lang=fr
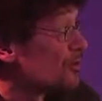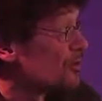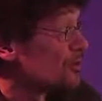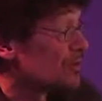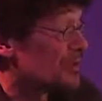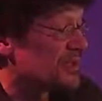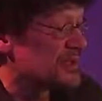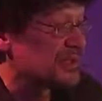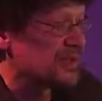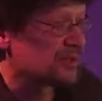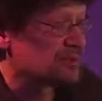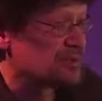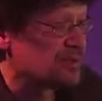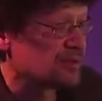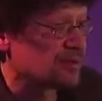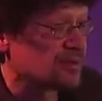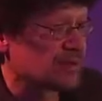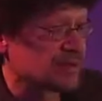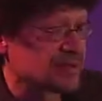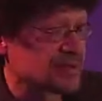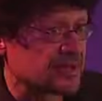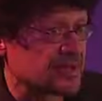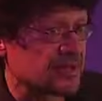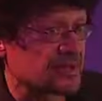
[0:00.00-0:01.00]
en
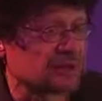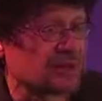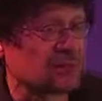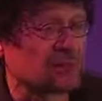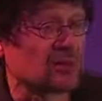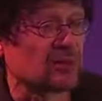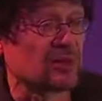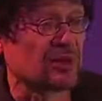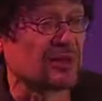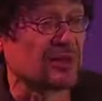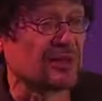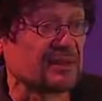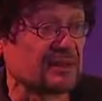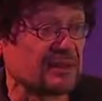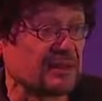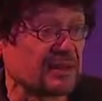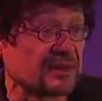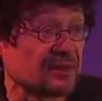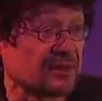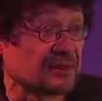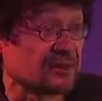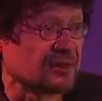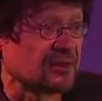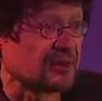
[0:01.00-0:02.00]
déterminant un certain nombre de
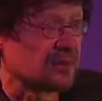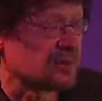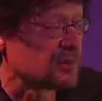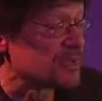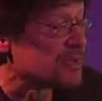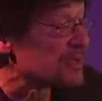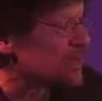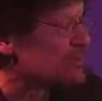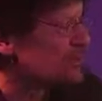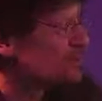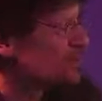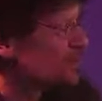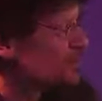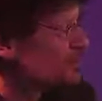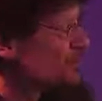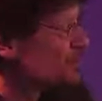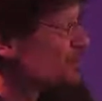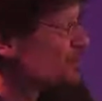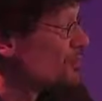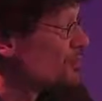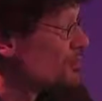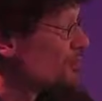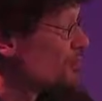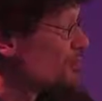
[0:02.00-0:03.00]
critères d'évaluation des
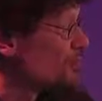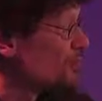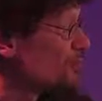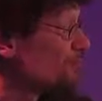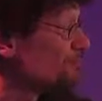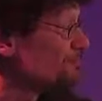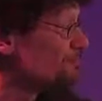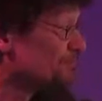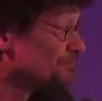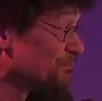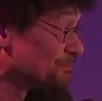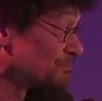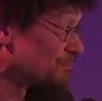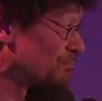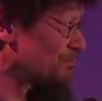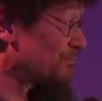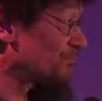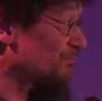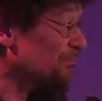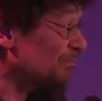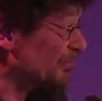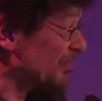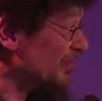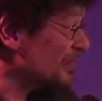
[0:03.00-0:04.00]
propositions
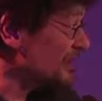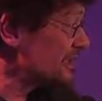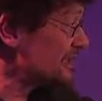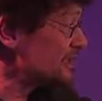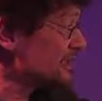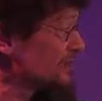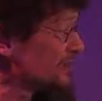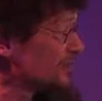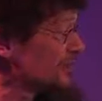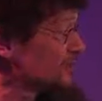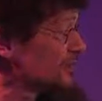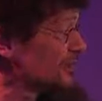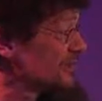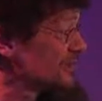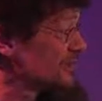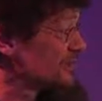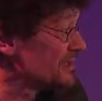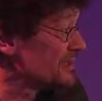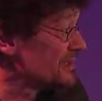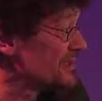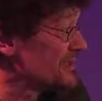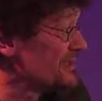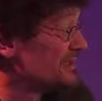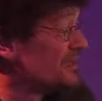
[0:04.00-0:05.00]
qui sont énumérés
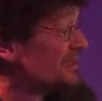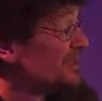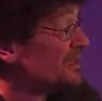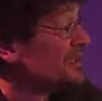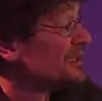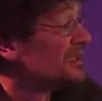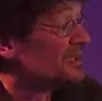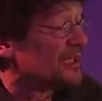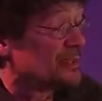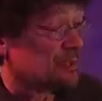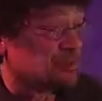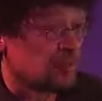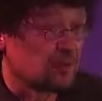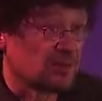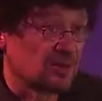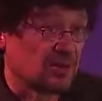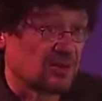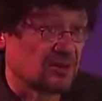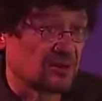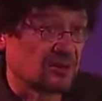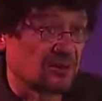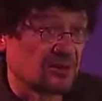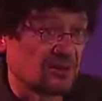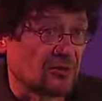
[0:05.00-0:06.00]
ici, et
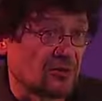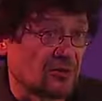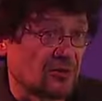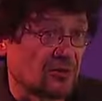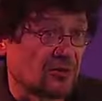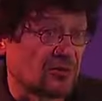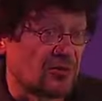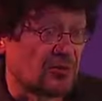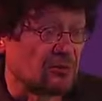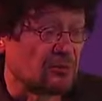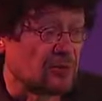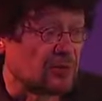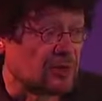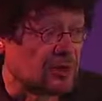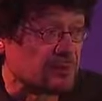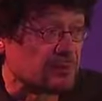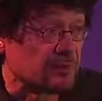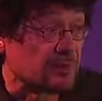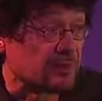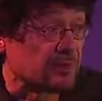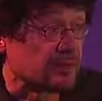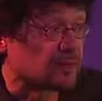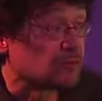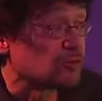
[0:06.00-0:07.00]
puis en
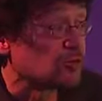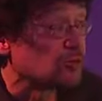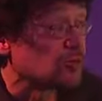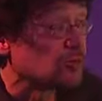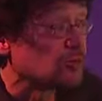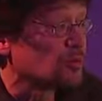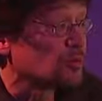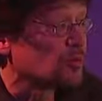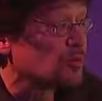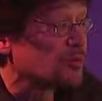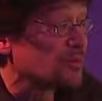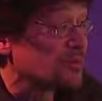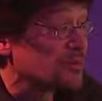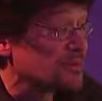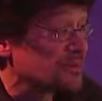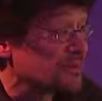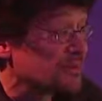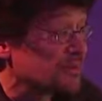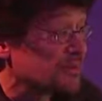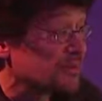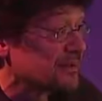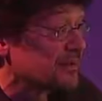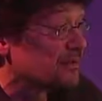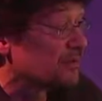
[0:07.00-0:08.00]
démultipliant le nombre de
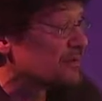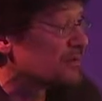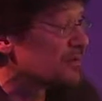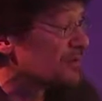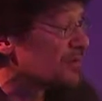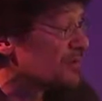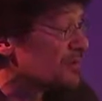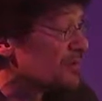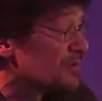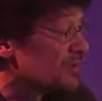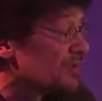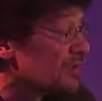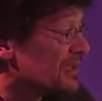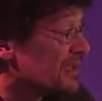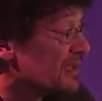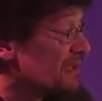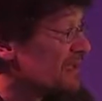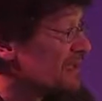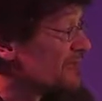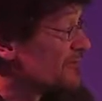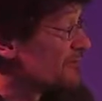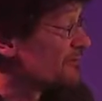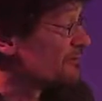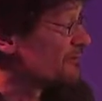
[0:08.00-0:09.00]
prestataires auxquels on
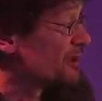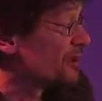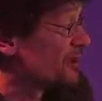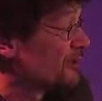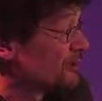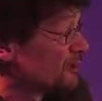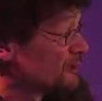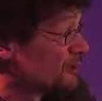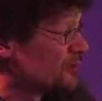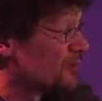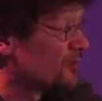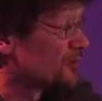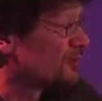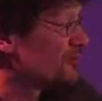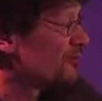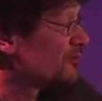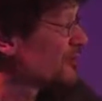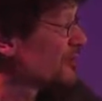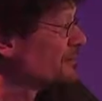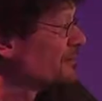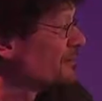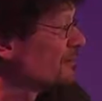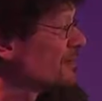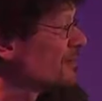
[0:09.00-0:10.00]
s'adresse, avec deux grandes
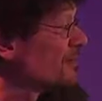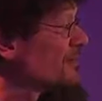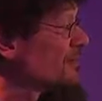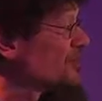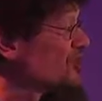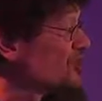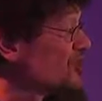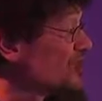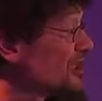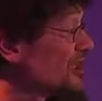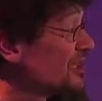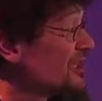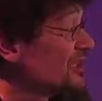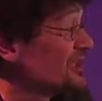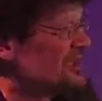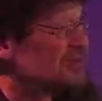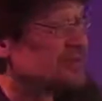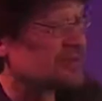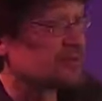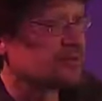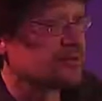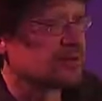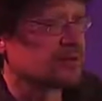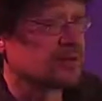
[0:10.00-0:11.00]
familles, les
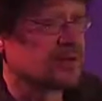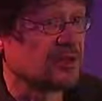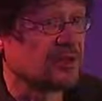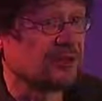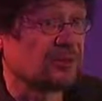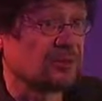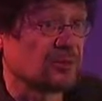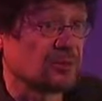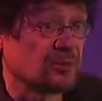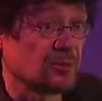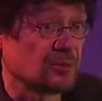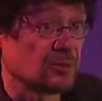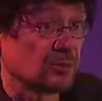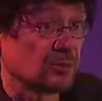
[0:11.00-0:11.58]
généralistes qui font un